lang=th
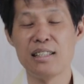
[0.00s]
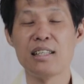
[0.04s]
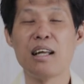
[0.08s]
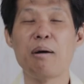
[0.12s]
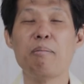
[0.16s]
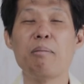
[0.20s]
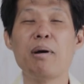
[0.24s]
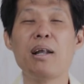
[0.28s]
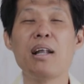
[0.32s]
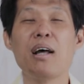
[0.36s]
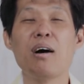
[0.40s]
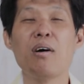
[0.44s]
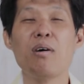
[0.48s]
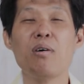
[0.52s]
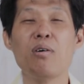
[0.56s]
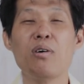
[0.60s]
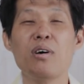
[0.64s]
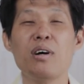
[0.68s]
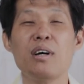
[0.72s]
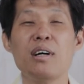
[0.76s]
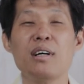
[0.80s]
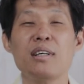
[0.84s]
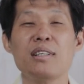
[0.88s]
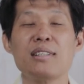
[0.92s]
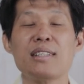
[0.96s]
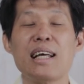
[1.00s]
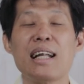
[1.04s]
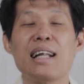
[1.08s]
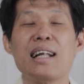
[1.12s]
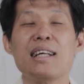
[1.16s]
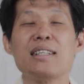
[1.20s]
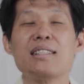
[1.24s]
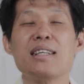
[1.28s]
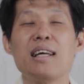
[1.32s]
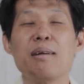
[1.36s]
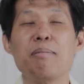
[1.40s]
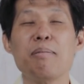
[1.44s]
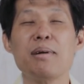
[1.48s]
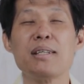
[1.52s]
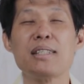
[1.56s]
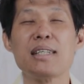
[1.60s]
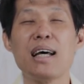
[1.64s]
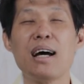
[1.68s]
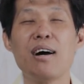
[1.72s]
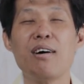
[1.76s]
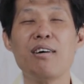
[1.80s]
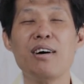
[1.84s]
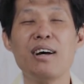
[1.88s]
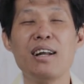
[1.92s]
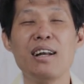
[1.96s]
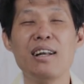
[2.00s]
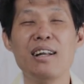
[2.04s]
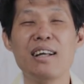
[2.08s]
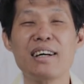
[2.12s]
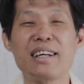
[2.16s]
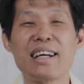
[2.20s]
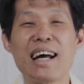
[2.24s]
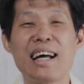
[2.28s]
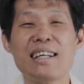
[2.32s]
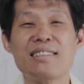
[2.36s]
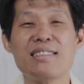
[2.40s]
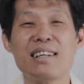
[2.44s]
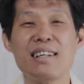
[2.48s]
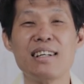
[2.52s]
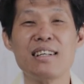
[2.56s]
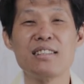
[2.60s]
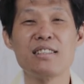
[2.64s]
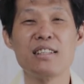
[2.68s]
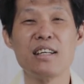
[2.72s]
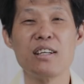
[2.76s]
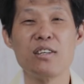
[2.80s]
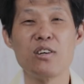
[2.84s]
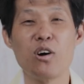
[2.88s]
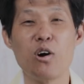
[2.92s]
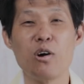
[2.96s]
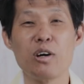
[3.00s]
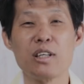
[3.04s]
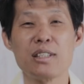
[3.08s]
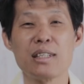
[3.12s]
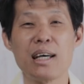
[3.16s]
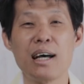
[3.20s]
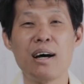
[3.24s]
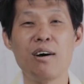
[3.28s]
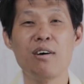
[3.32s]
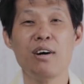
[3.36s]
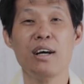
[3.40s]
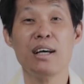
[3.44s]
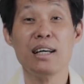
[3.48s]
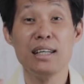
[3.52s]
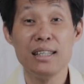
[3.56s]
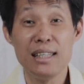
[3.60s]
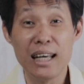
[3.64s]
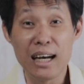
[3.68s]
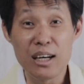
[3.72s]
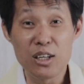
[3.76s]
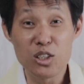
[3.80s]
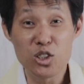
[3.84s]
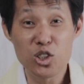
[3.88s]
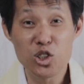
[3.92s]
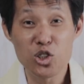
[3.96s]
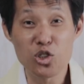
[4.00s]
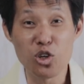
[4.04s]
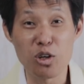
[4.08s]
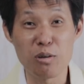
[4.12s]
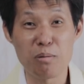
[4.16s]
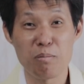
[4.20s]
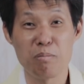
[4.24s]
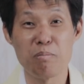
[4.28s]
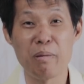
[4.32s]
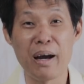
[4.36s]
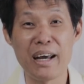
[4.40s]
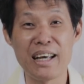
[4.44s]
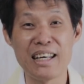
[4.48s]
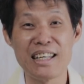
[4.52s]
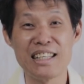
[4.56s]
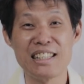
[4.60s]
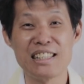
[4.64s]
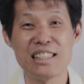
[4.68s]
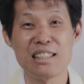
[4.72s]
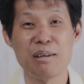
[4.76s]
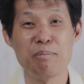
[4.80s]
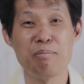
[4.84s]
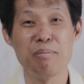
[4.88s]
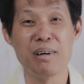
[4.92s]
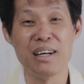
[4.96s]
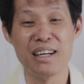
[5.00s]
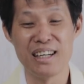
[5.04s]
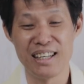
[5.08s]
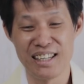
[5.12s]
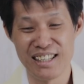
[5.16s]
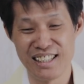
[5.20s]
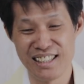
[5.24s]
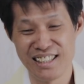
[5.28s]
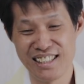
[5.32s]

ทำให้เราสรรเสริญพระเจ้าและการสรรเสริญของพระเจ้ายังสดใหม่เสมอ